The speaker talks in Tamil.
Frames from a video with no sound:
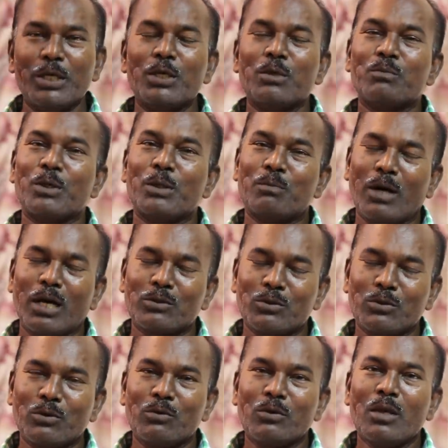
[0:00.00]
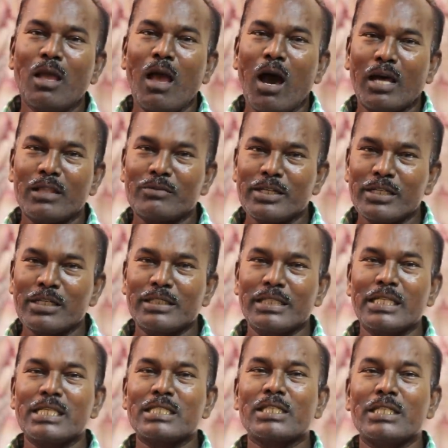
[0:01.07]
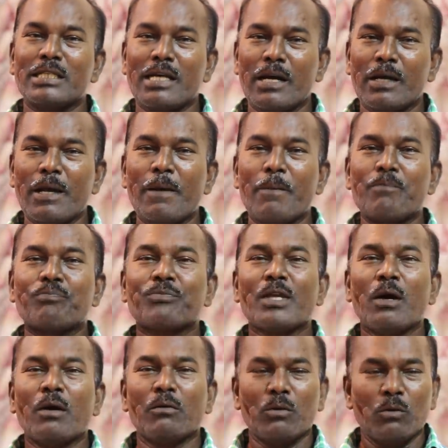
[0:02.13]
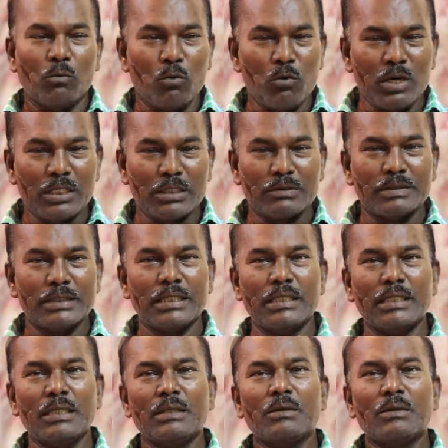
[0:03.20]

மீண்டும் போய் பார்த்தோம் அவர்கள் என்ன செய்கிறாங்க உங்களுக்கு வந்து